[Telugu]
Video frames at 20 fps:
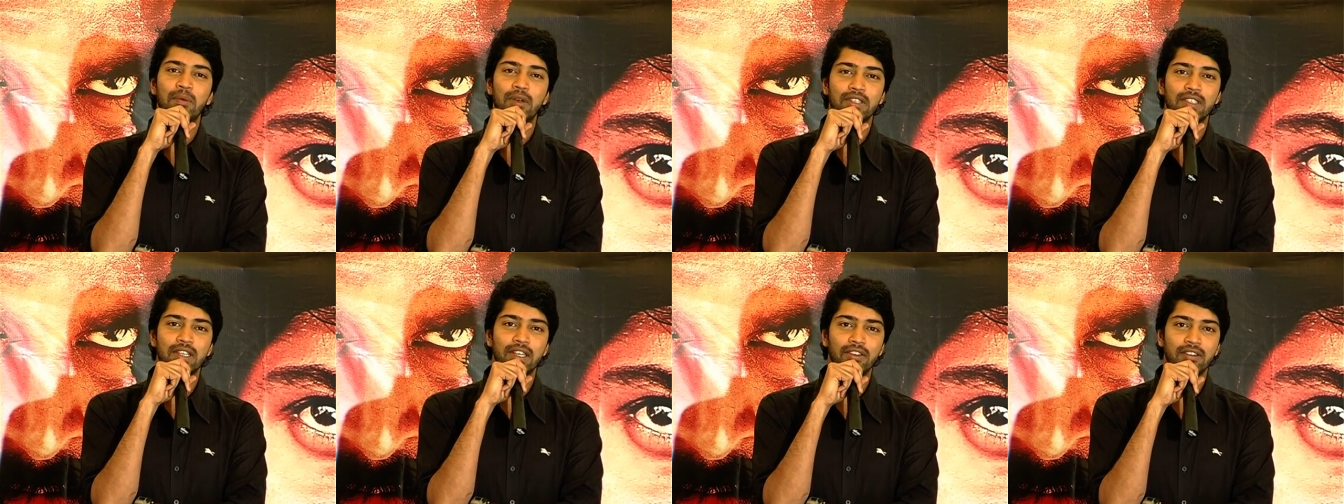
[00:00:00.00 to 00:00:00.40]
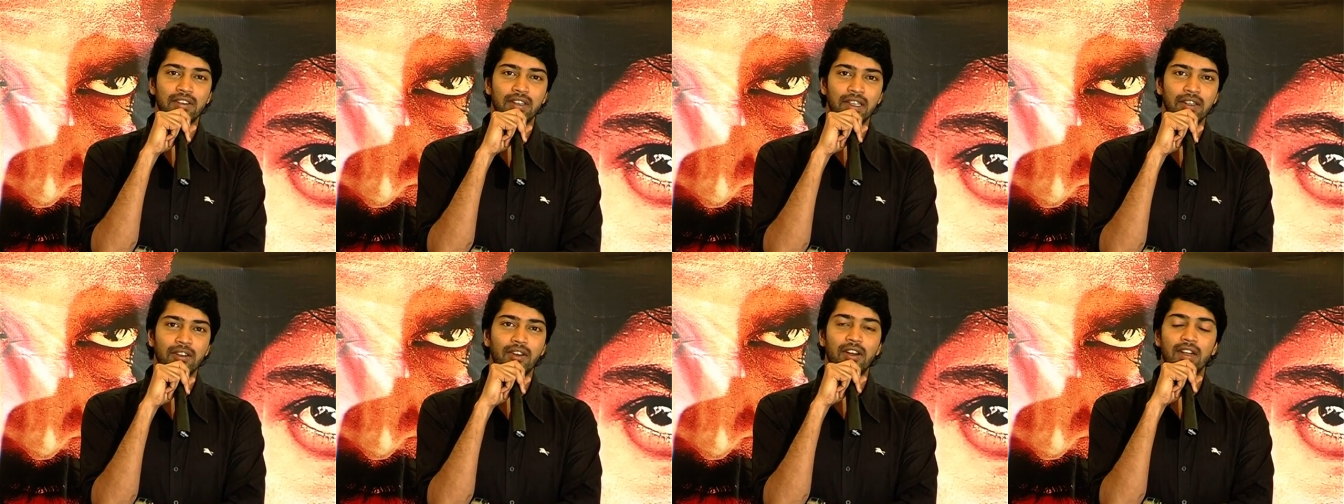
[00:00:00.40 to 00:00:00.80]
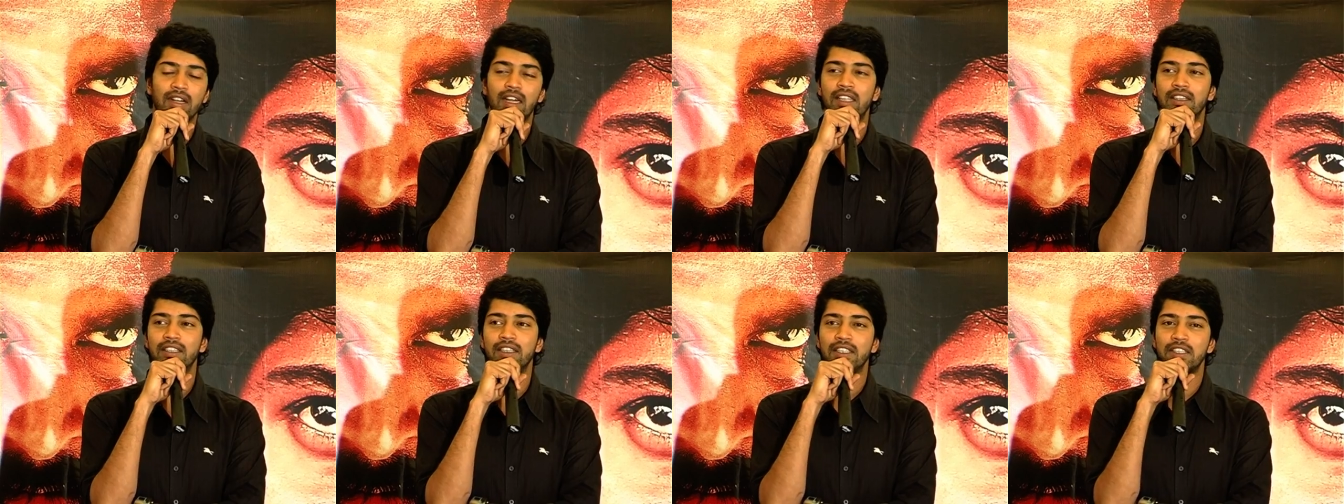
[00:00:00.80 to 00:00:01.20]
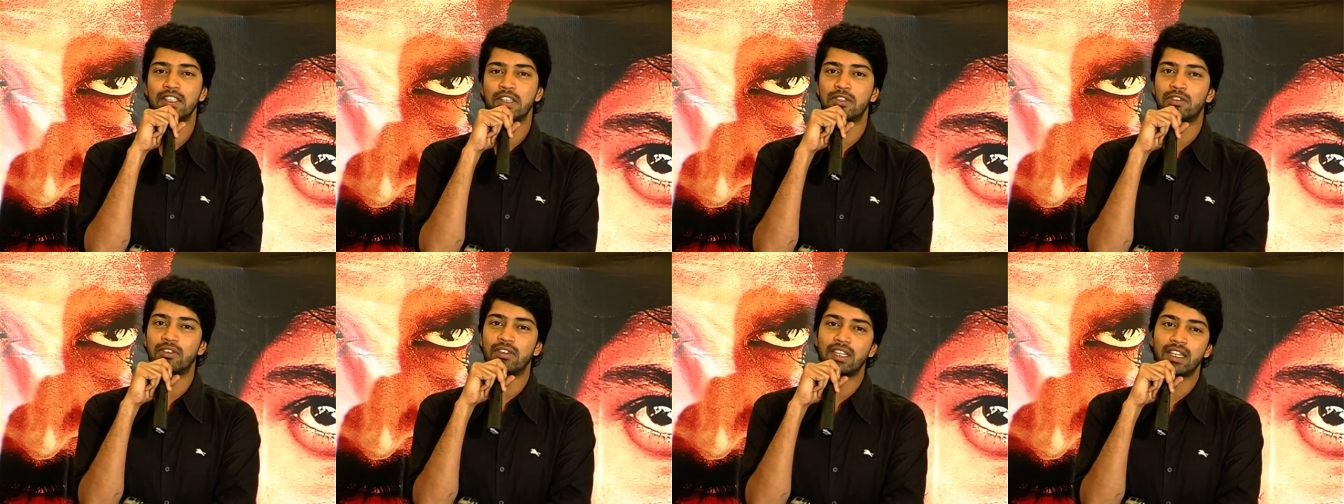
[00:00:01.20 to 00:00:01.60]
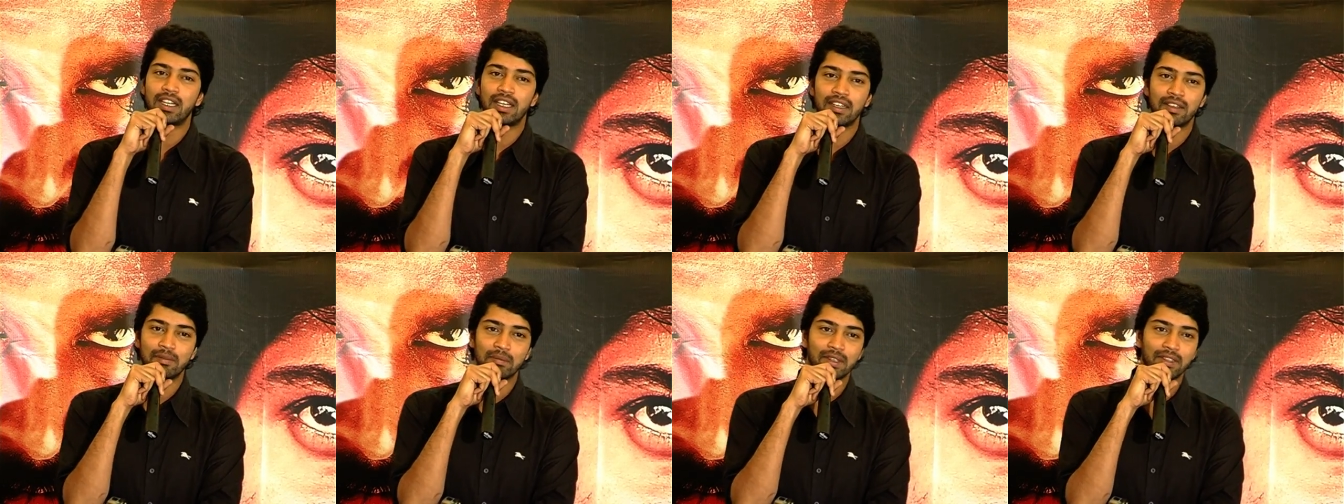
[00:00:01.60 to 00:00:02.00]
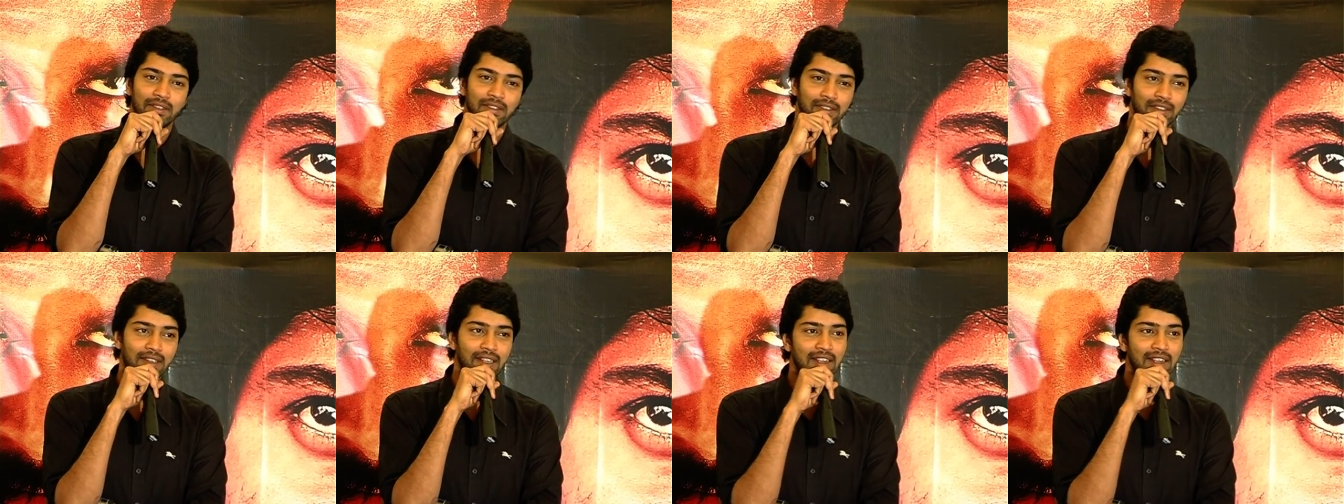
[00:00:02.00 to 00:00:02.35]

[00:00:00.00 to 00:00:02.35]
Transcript: పోస్టులు ఉంటాయి గోడలు అద్దెకి తీసుకున్నారా మీరు